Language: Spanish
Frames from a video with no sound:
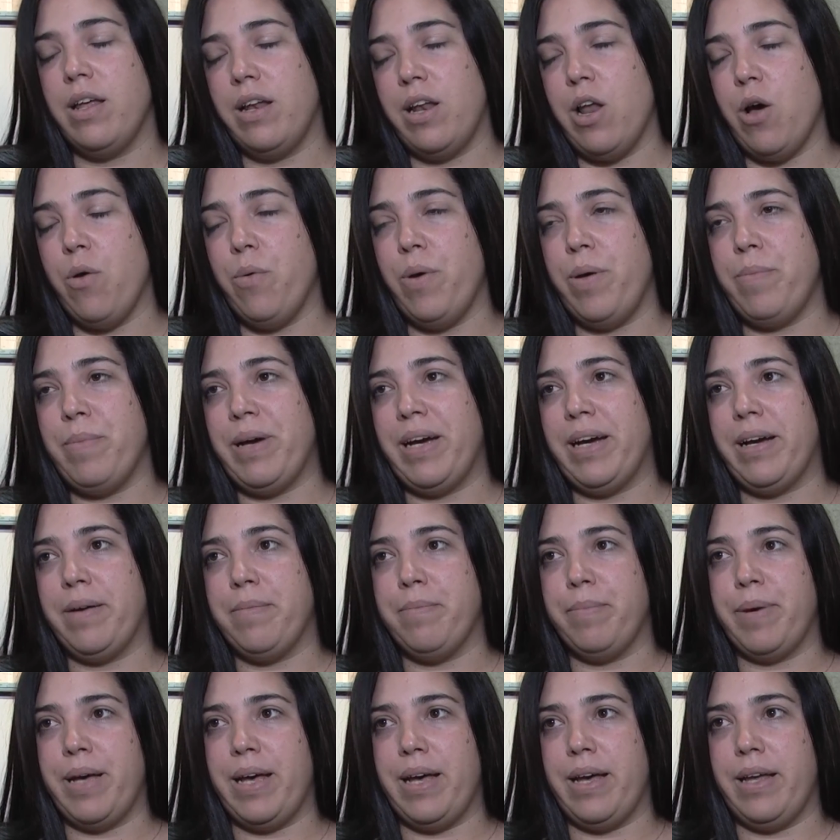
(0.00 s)
la UB más
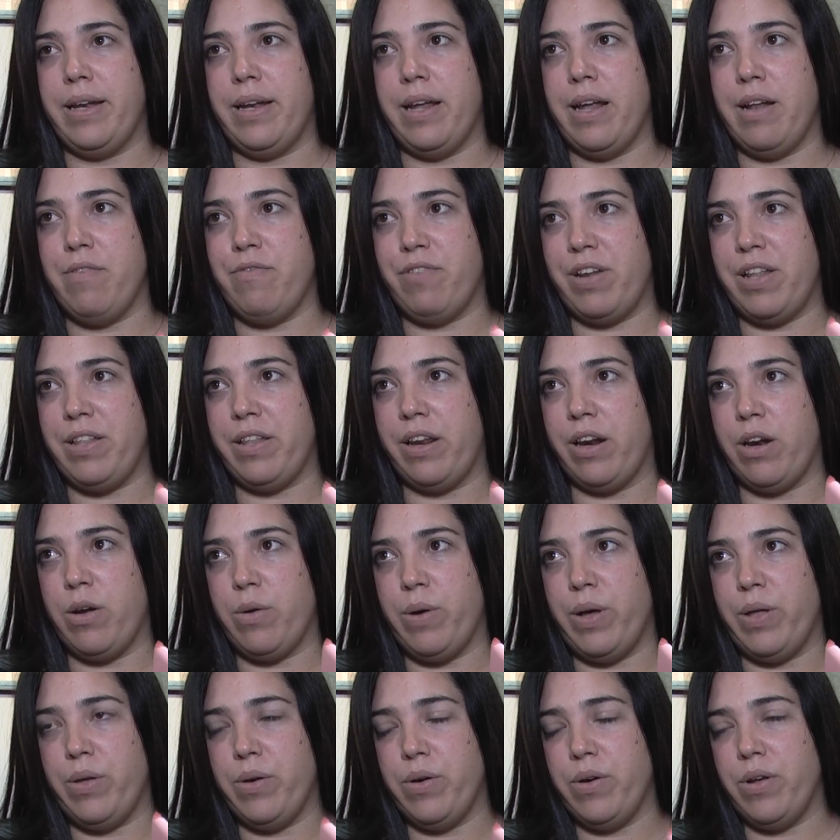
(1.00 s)
Campana, el Frente
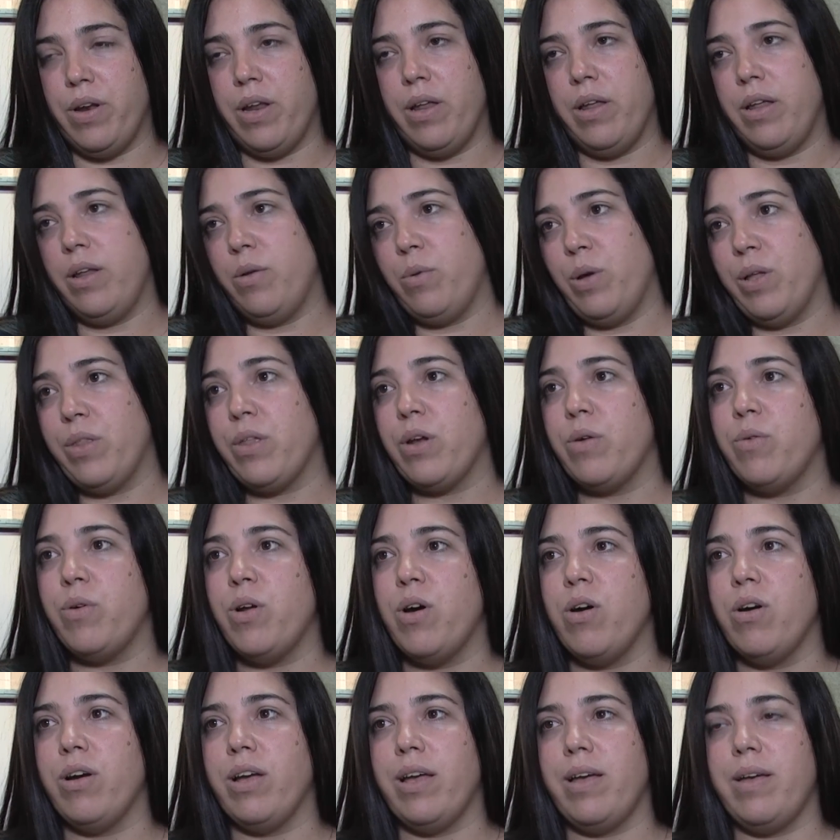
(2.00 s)
Renovador y nuestro
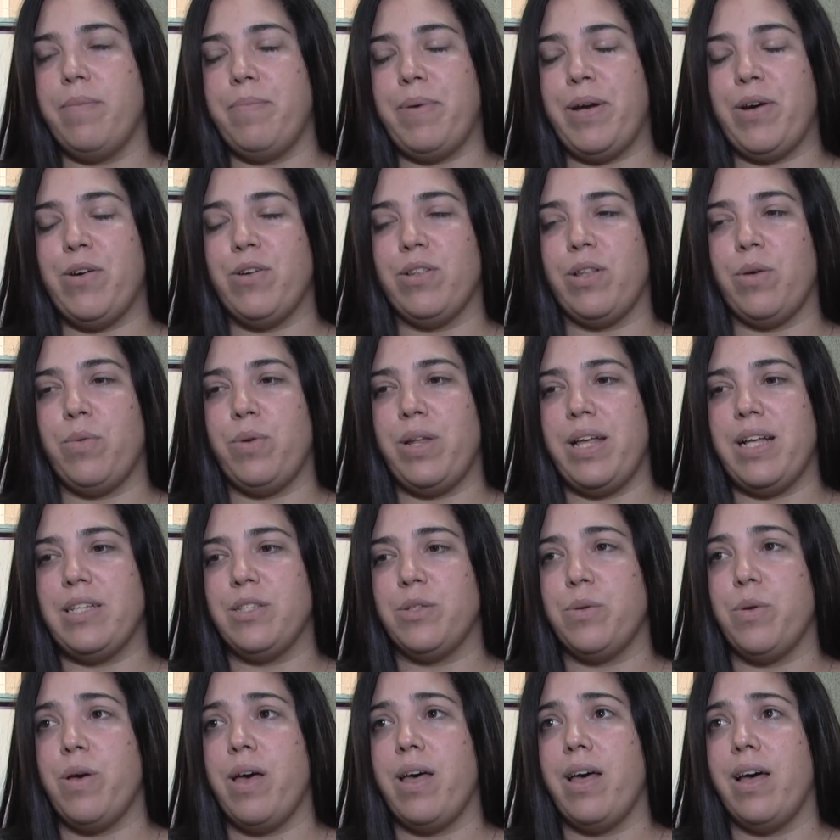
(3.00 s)
bloque, PJ Unidad
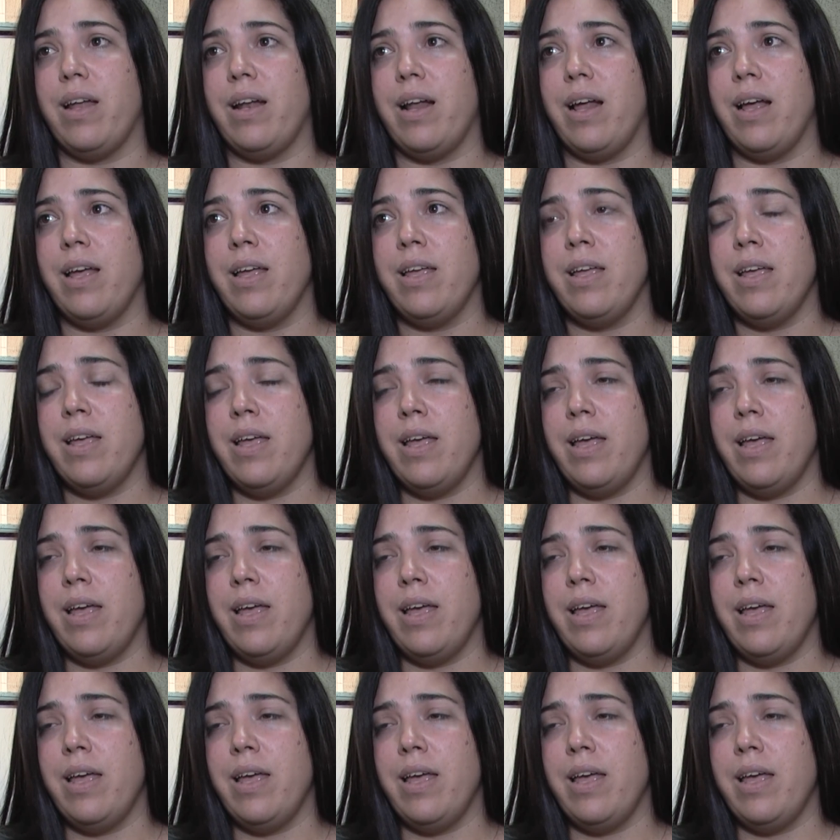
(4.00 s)
Ciudadana,